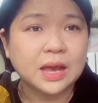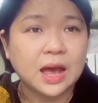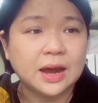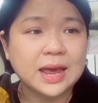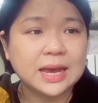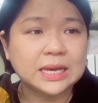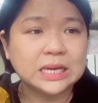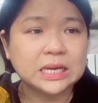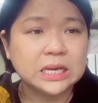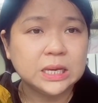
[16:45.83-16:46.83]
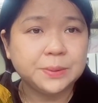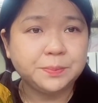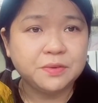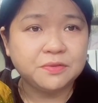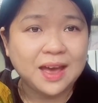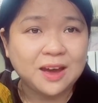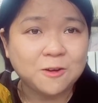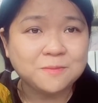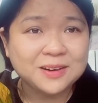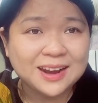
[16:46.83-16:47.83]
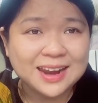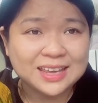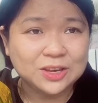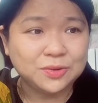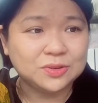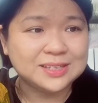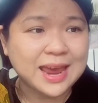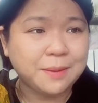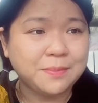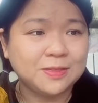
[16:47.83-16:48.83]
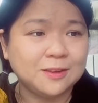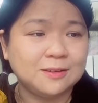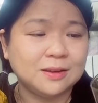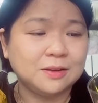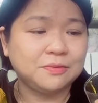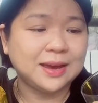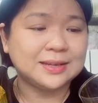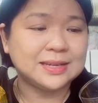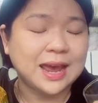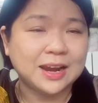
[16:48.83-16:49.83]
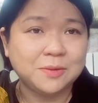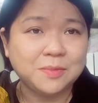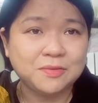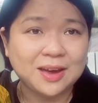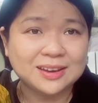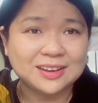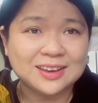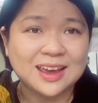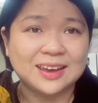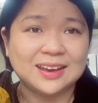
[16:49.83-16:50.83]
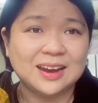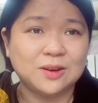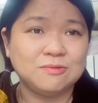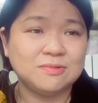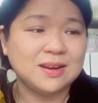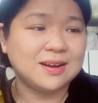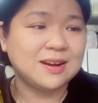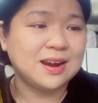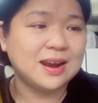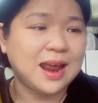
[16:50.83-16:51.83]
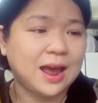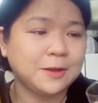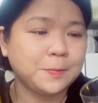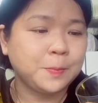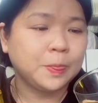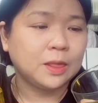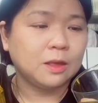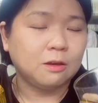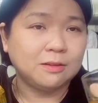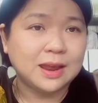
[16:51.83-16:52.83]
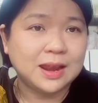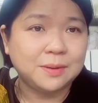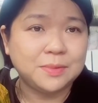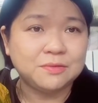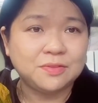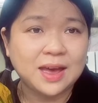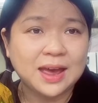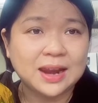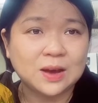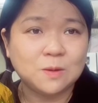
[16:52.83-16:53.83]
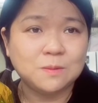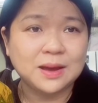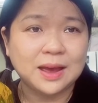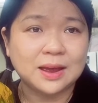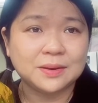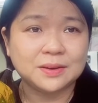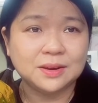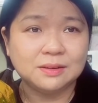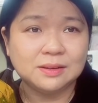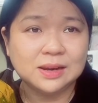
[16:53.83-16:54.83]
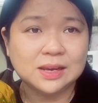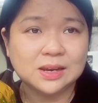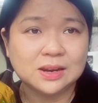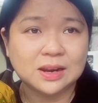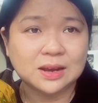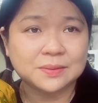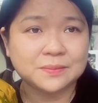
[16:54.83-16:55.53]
ở đây mình pha cũng rất là nhiều trà bình thường á, pha trà nếu mà pha như vậy á, là uống là rất là đắng còn đây là mình pha là cũng cả nửa ly rồi nè